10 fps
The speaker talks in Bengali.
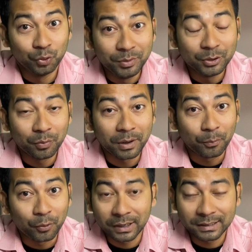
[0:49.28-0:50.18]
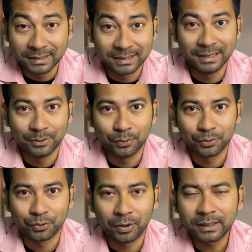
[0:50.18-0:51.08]
তুমি তোমার প্রোডাক্টে ডিটেলিং
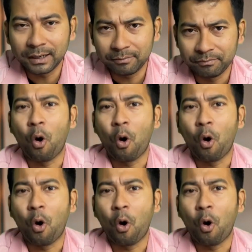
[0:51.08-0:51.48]
করছো একটা